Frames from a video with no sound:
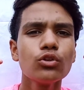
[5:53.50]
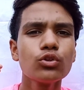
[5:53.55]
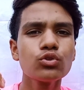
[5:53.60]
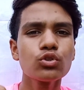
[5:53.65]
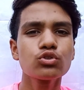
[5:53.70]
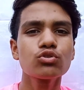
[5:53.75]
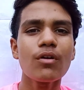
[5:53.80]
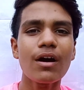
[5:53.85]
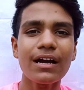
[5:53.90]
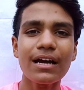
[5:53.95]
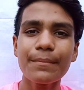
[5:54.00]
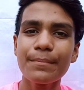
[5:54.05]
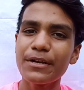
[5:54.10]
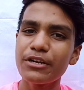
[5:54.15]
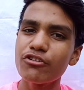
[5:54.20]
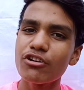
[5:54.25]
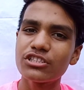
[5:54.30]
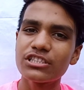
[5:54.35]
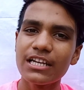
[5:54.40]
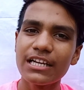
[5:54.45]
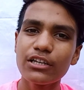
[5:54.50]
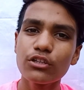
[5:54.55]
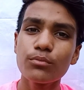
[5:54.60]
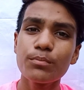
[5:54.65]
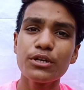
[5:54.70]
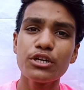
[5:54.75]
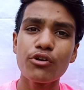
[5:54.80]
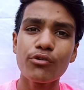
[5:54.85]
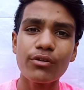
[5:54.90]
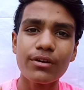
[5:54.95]
तो दोस्तों अगर वीडियो अच्छी लगे तो
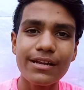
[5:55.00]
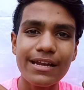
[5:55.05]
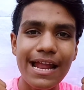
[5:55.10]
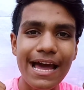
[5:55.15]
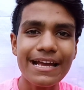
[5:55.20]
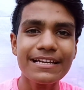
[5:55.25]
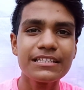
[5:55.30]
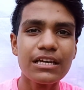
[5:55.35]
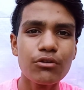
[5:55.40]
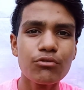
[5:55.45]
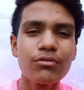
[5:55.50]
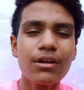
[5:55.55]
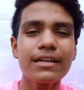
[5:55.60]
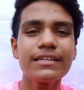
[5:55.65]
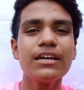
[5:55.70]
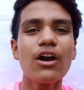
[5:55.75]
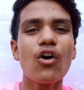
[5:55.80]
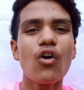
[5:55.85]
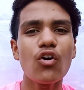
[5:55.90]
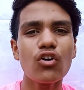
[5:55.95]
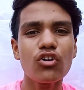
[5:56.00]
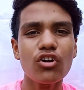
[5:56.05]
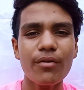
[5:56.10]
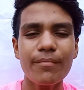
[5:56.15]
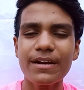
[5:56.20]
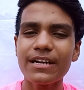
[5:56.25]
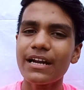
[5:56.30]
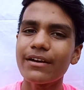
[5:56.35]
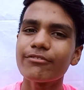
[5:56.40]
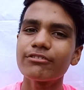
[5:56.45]
वीडियो को लाइक जरूर करिए और
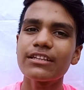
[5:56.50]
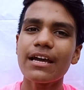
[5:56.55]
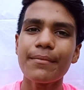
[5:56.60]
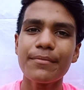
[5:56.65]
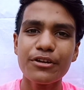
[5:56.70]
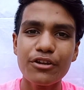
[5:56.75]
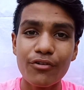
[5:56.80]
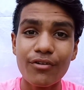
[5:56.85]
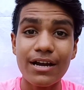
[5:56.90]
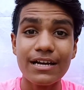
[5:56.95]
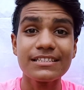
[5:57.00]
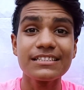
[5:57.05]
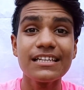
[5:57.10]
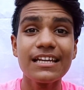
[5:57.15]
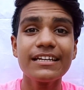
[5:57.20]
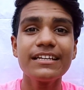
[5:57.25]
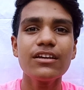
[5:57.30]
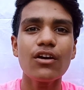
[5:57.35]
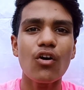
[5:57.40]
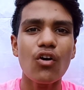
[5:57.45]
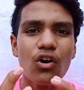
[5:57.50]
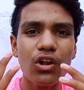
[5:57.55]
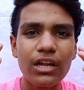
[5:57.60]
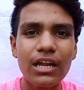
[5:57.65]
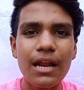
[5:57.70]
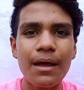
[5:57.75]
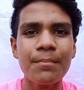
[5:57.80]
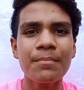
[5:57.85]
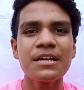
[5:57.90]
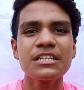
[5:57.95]
कमेंट कर बताए वीडियो कैसी लगी और
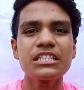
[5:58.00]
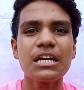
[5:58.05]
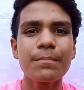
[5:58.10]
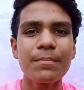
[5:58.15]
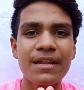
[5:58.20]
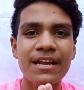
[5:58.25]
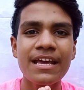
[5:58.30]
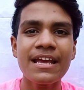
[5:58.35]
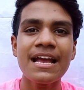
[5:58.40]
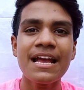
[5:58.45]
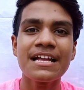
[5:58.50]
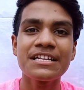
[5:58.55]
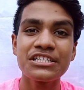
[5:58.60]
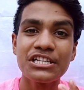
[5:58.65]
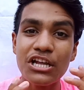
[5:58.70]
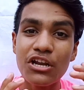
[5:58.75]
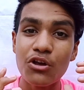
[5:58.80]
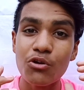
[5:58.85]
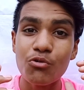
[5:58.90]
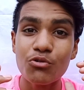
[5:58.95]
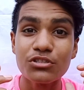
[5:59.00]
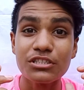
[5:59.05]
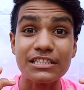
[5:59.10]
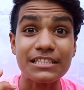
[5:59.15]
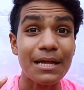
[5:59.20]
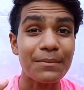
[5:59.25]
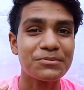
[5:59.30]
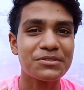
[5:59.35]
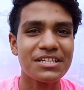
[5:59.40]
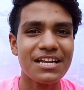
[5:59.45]
अगर आप चैनल पर नए हैं चैनल को
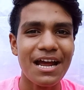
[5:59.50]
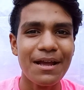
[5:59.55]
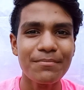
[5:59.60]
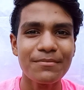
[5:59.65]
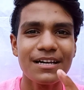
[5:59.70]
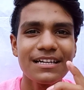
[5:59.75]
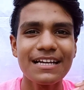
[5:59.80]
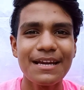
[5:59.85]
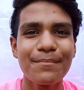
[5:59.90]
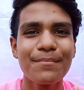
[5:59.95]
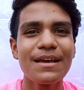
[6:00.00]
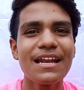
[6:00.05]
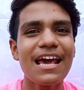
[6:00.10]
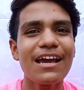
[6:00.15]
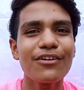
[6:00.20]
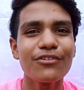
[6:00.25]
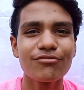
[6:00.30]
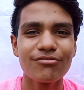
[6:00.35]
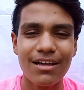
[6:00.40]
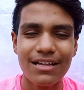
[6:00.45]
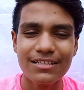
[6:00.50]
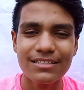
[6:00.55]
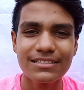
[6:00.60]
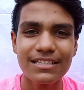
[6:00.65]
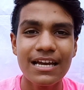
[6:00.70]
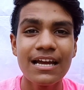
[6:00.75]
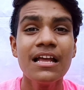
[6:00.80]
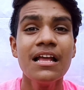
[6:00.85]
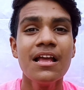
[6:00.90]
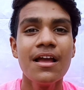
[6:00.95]
सब्सक्राइब करके बेलाइकन दा
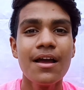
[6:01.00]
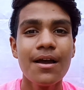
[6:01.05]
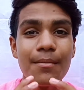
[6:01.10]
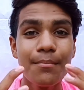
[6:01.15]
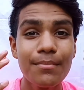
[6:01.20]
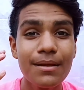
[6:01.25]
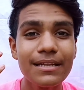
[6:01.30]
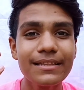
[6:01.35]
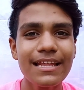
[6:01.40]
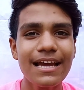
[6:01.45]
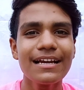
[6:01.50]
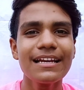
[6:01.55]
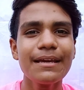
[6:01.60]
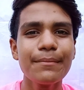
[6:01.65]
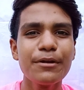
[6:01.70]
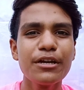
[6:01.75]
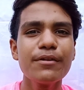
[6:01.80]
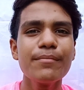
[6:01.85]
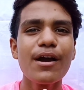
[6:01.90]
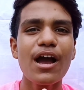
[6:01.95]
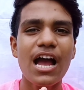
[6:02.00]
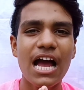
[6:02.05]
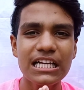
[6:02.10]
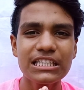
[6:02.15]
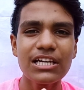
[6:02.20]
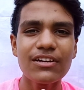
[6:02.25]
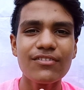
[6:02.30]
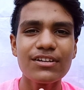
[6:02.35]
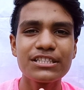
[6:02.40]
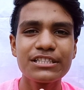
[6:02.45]
दीजिए मिलते अगली वीडियो में
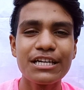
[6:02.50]
एज एल